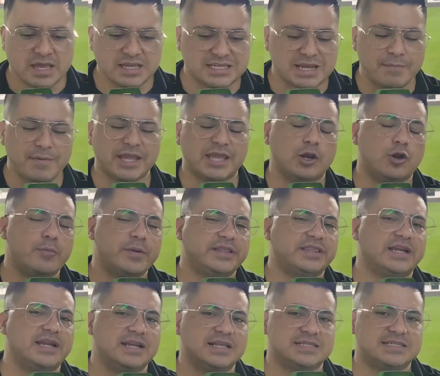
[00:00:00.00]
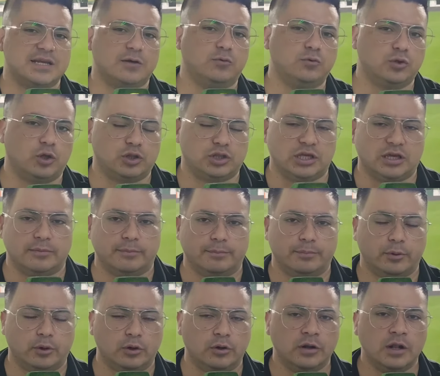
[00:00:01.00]
Y ya me quiero meter en el segundo
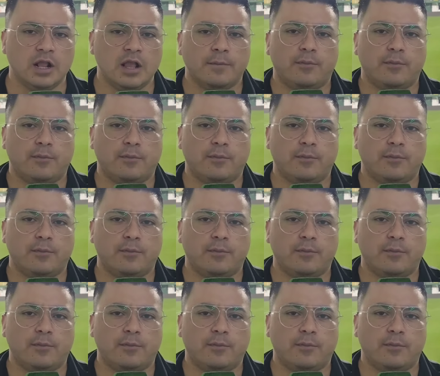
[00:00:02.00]
tiempo,